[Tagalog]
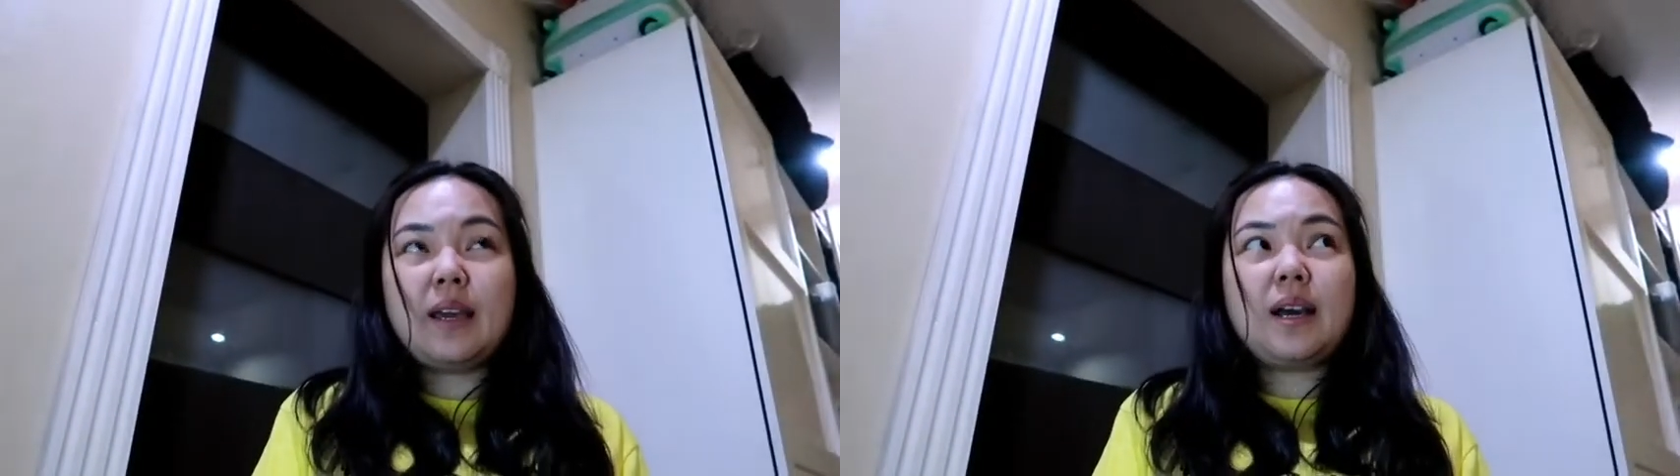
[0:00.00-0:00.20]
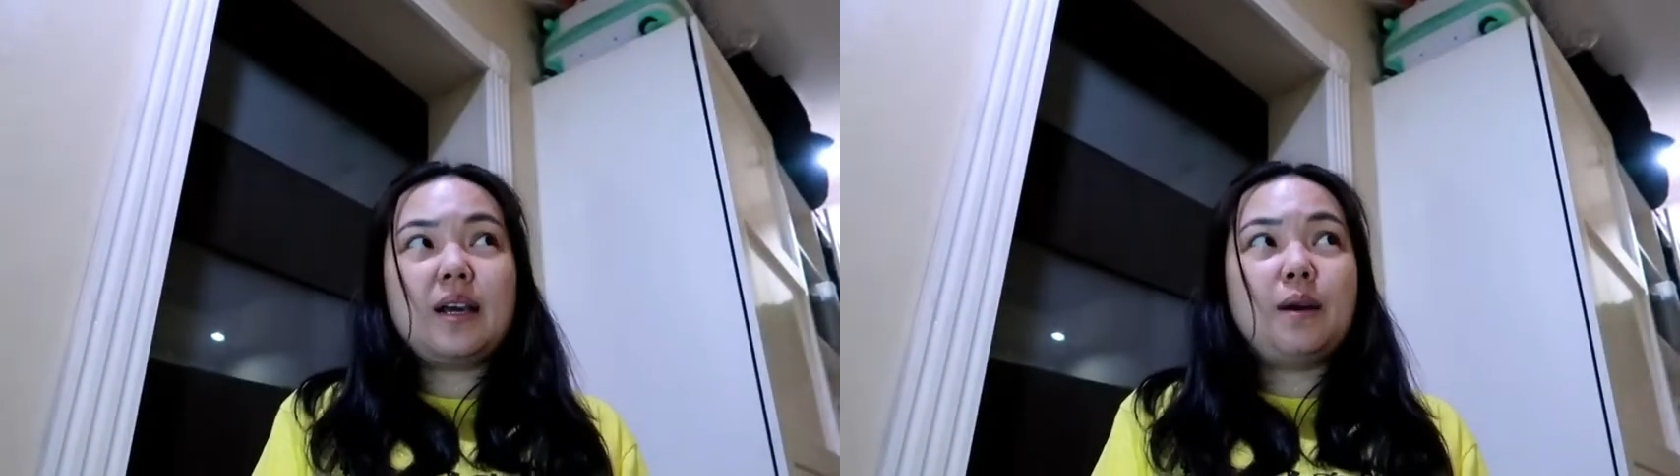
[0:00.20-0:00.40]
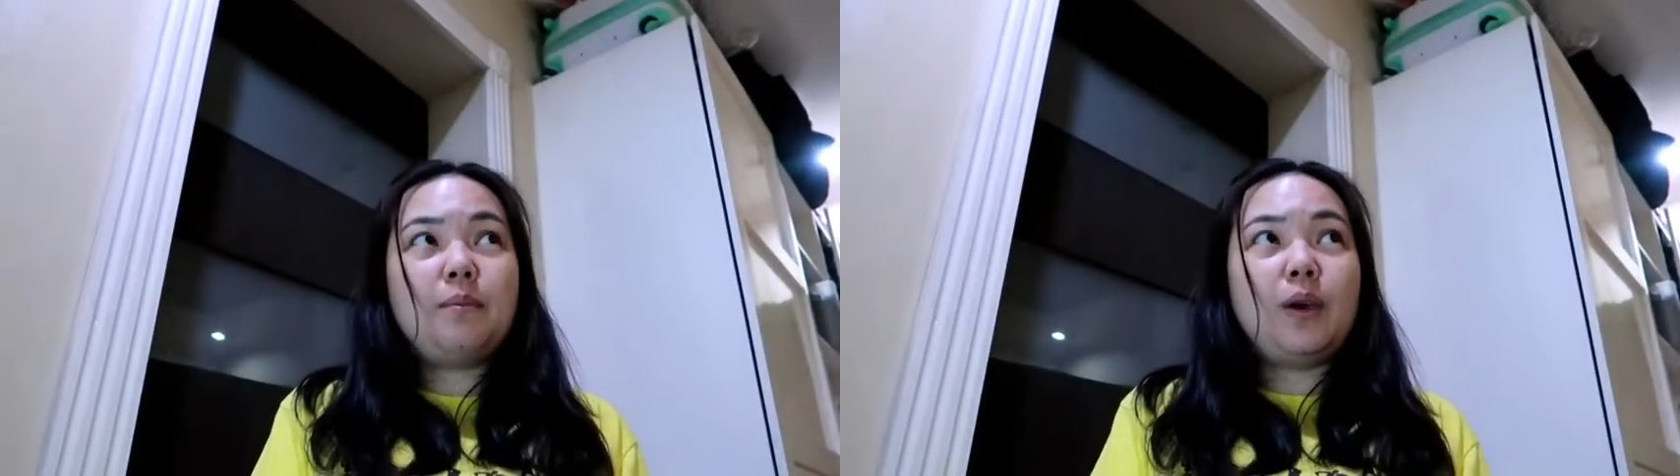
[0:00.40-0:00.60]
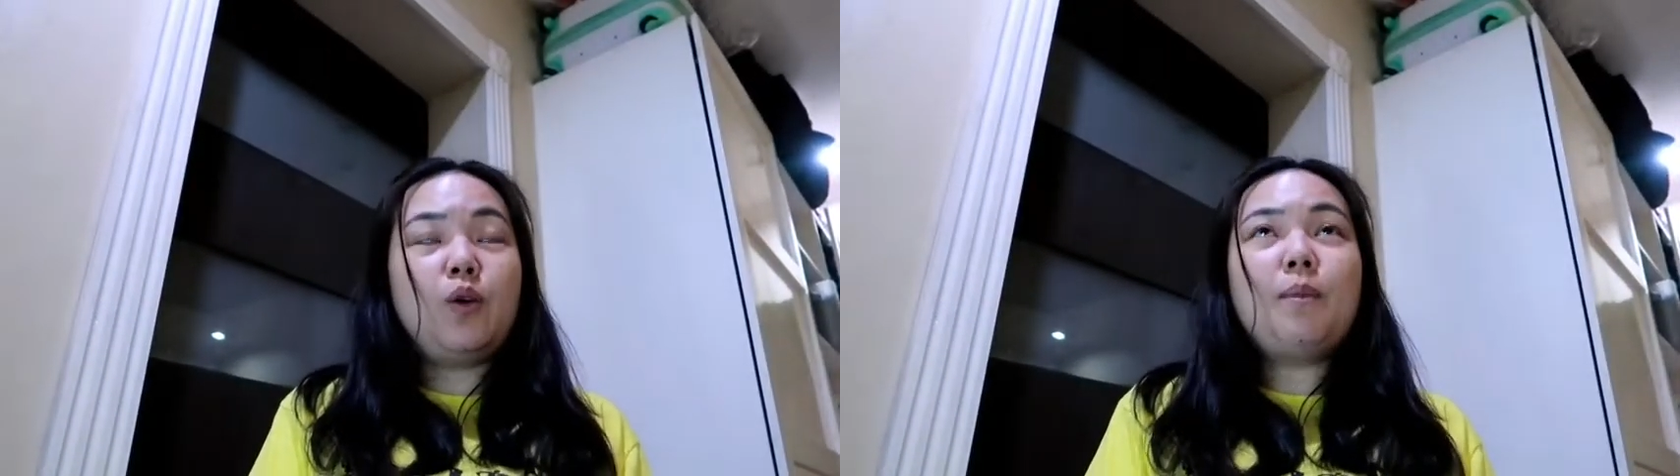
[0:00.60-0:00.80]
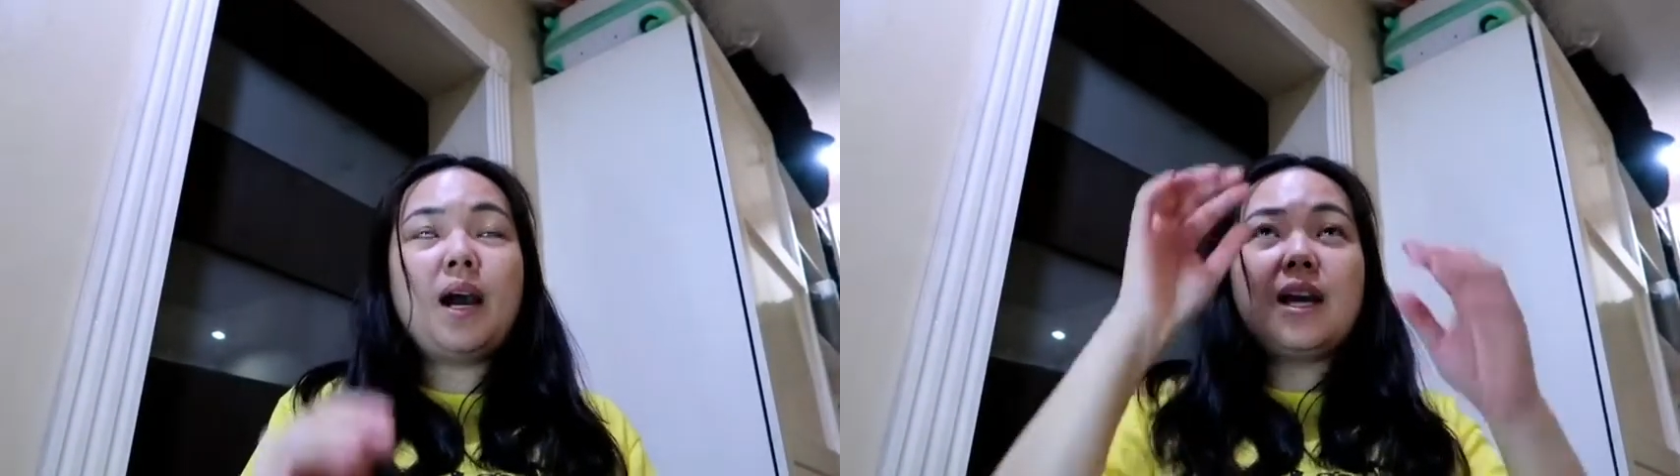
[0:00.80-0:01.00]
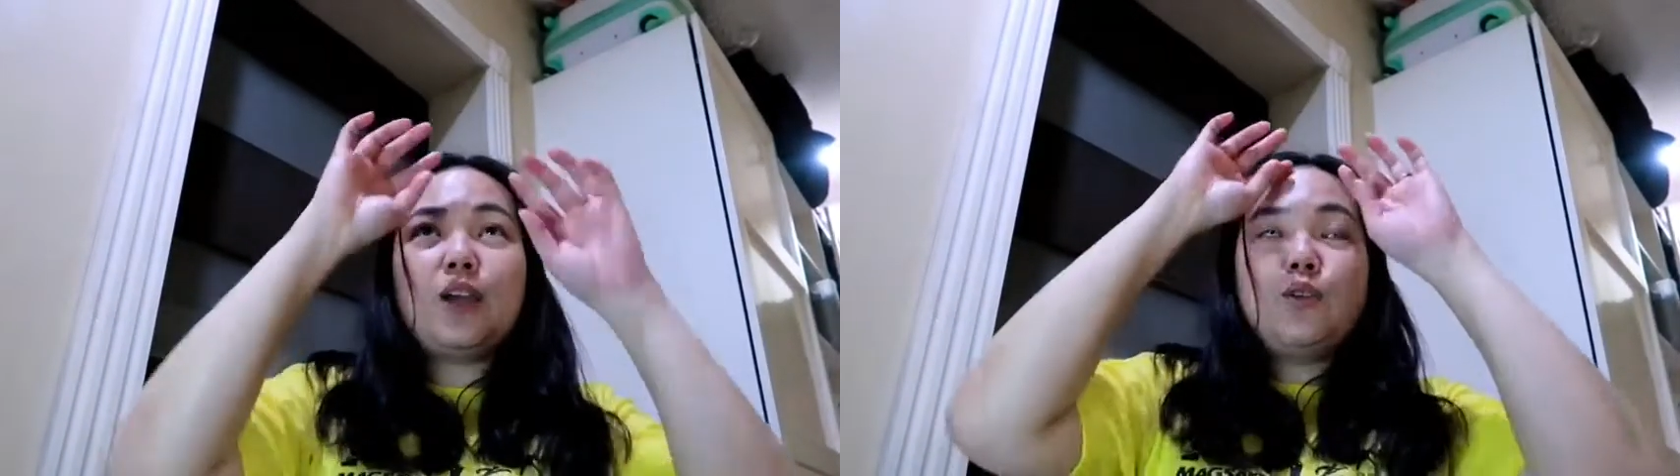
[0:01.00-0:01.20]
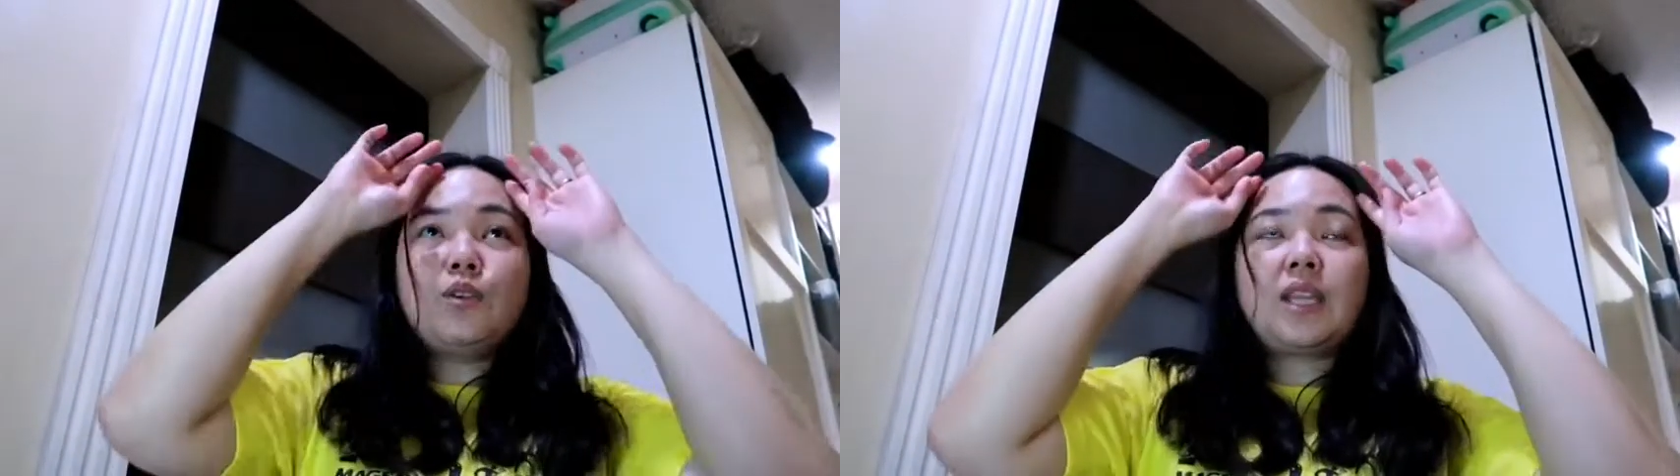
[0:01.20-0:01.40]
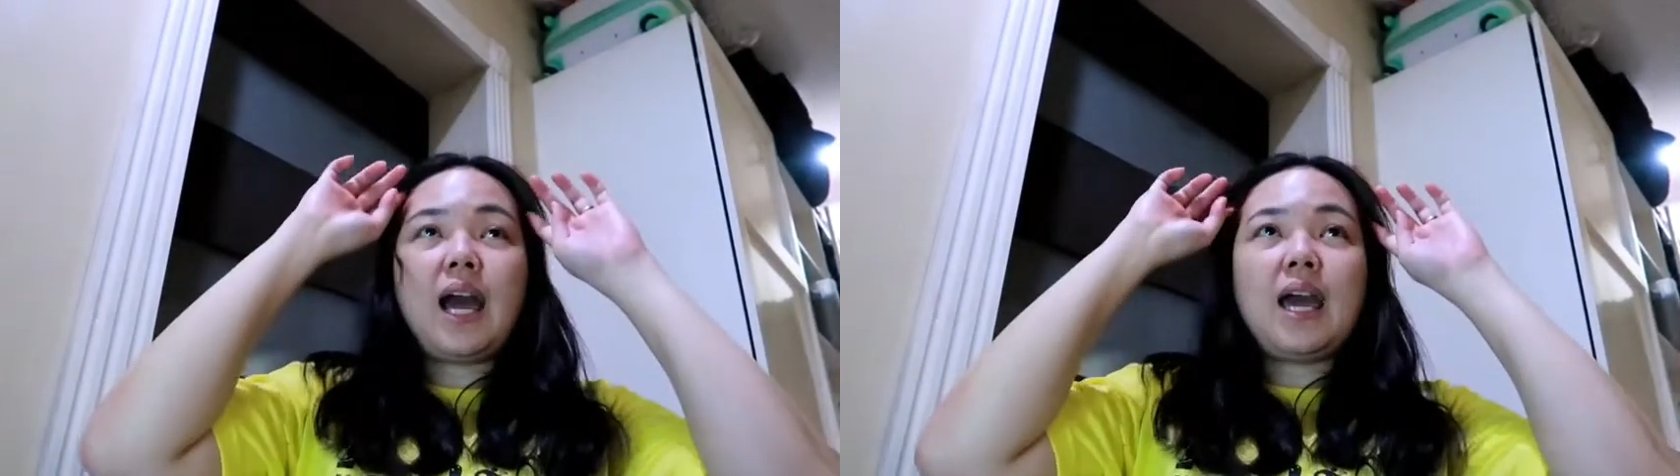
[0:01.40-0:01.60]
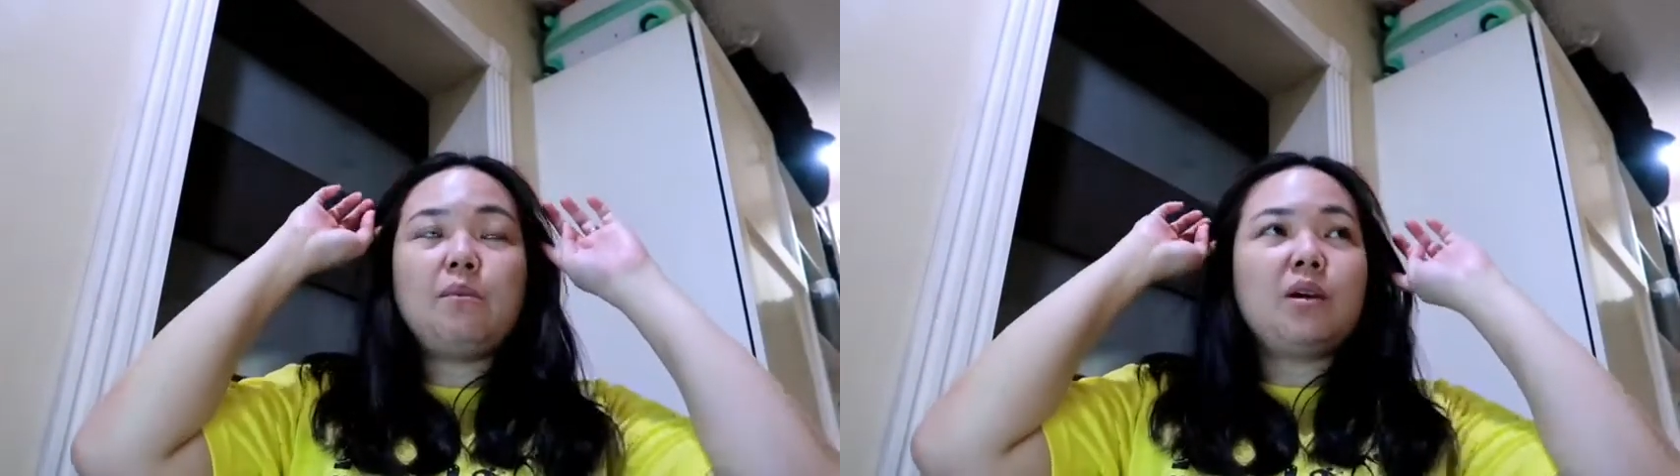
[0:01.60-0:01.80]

ay eh, kagabi, o mga ganun pa,